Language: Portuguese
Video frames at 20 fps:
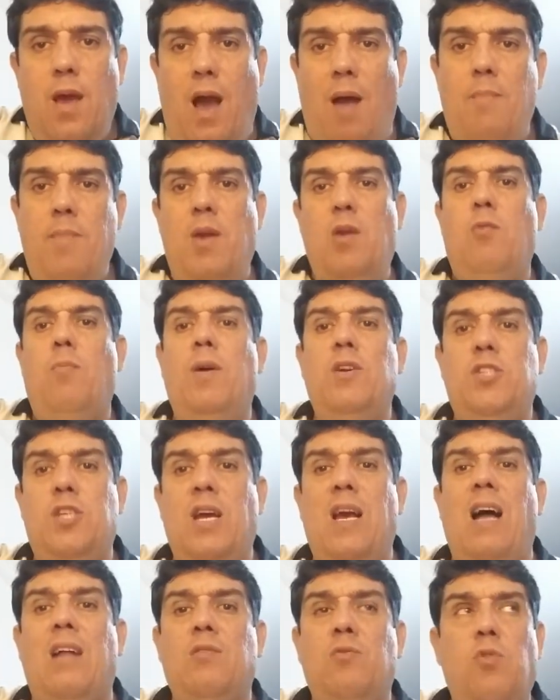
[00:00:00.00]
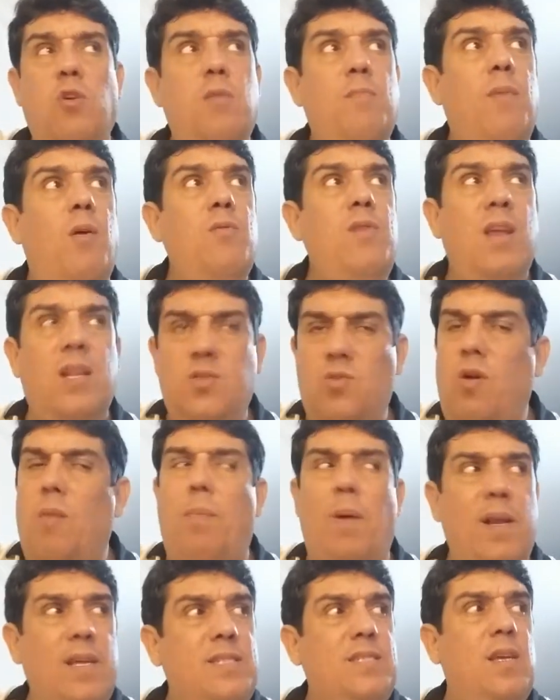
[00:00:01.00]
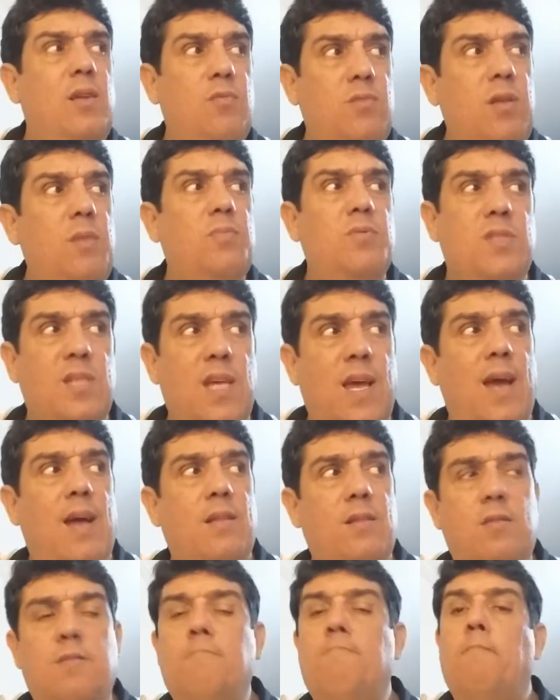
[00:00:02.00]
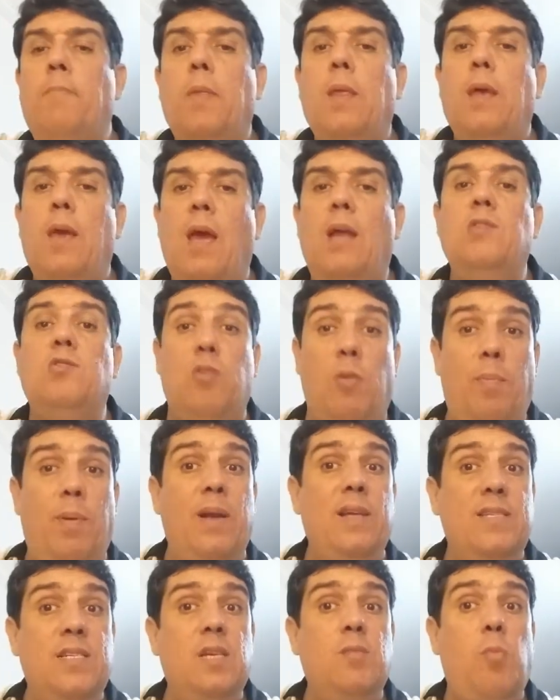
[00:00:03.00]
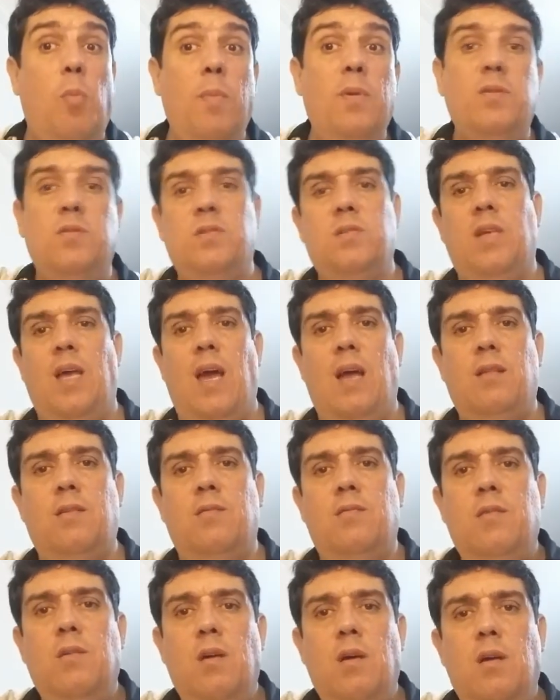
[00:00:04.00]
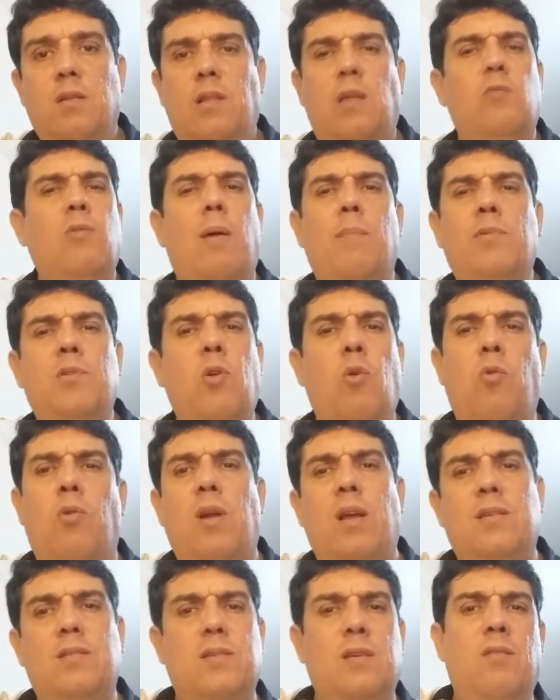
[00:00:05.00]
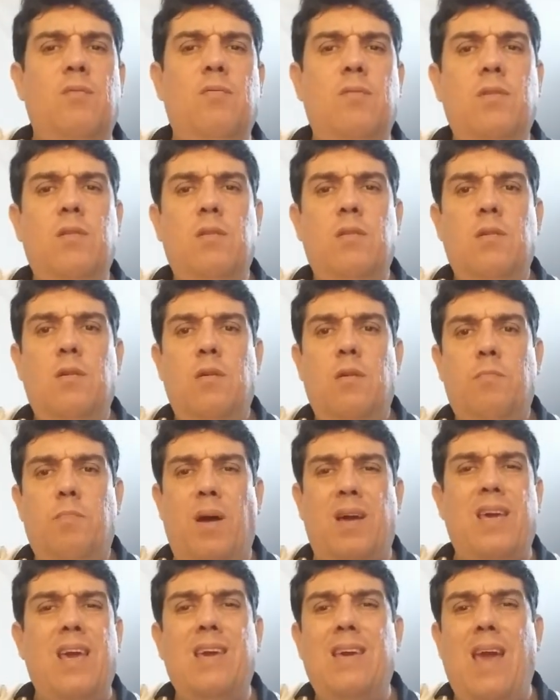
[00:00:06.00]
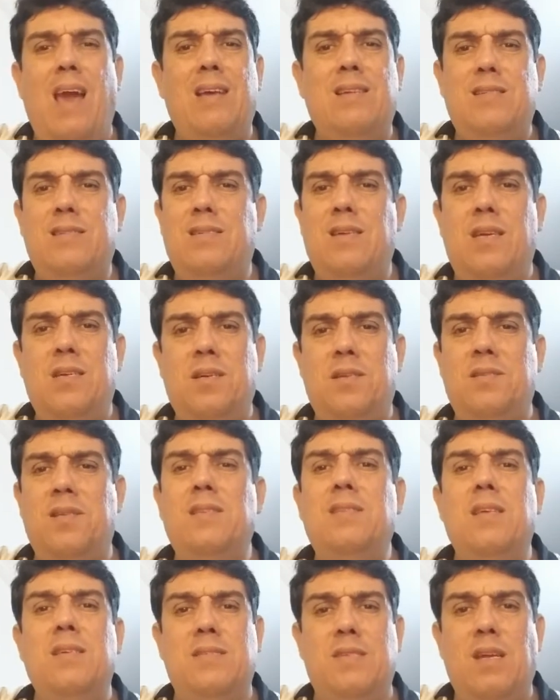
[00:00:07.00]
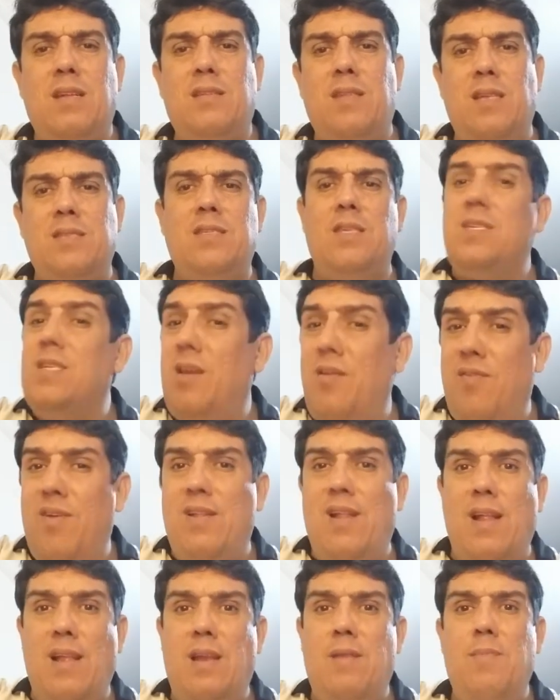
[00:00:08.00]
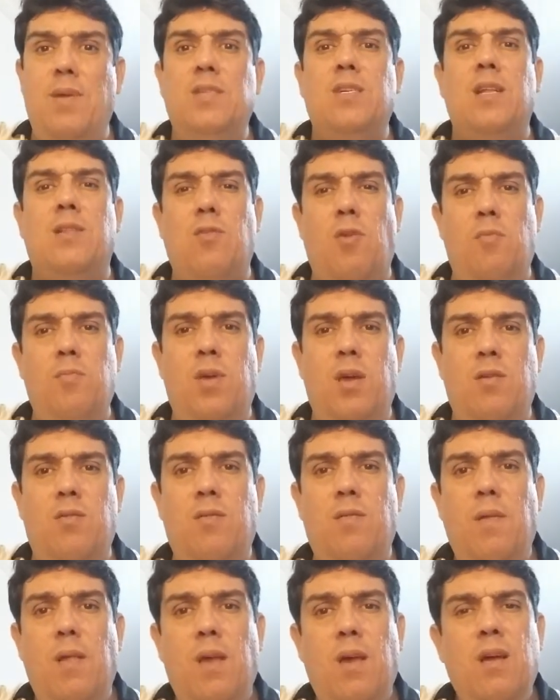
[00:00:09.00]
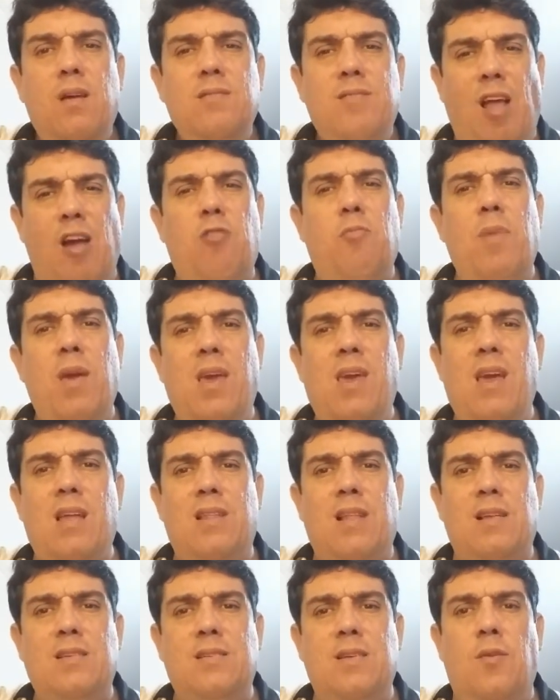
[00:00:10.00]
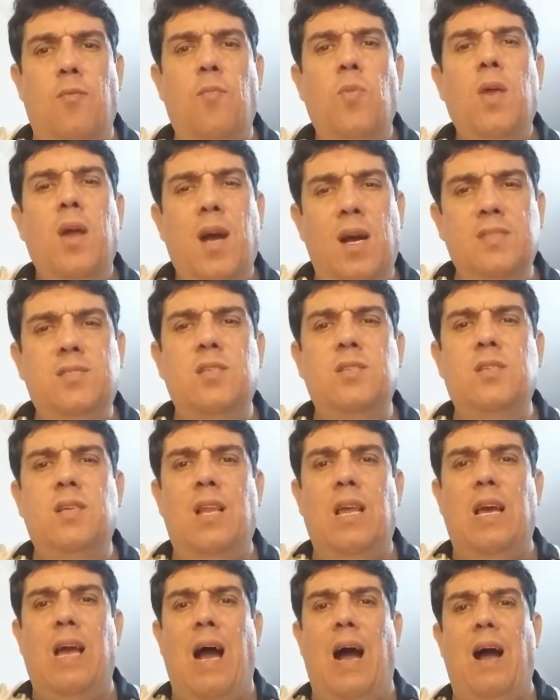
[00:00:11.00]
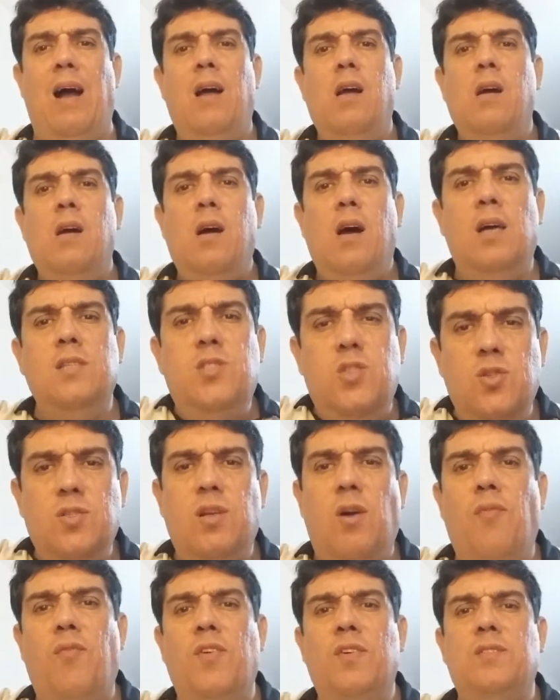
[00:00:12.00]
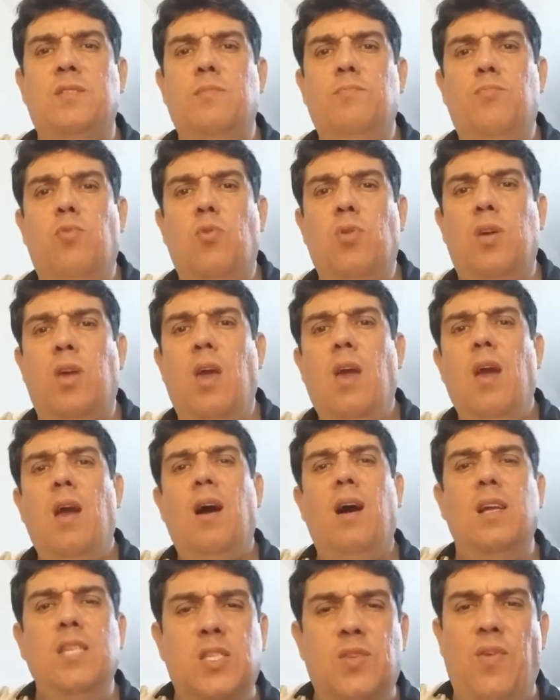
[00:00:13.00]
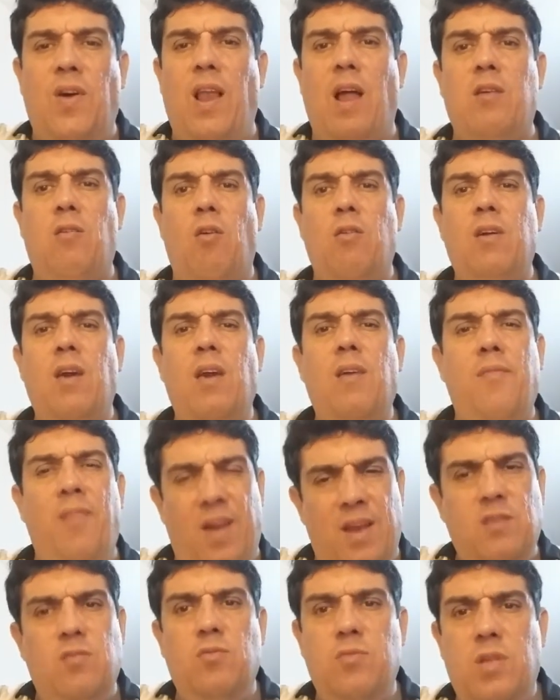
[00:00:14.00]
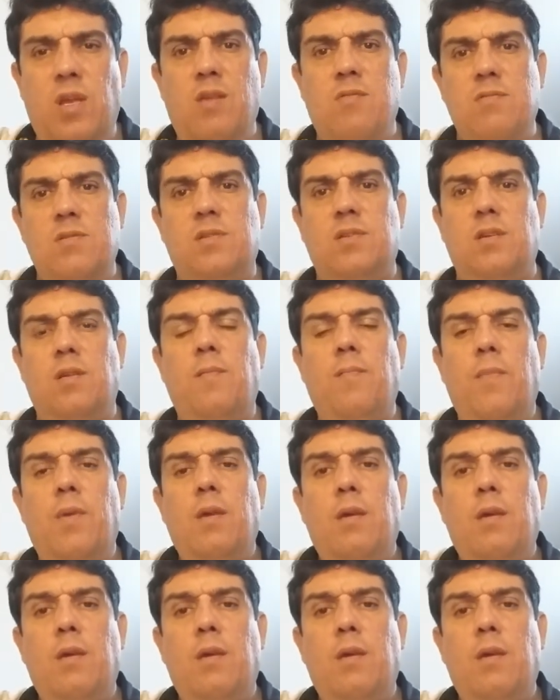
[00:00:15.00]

Amigo mais chegado que o irmão. E eles vão aparecer no tempo certo. Eles vão aparecer no momento certo. Então não abre o teu coração para quem quer que seja sem ter certeza de que verdadeiramente é teu amigo está com uma inquietação, antes de ligar, antes de usar o Facebook, antes de falar com alguém, fale com Deus.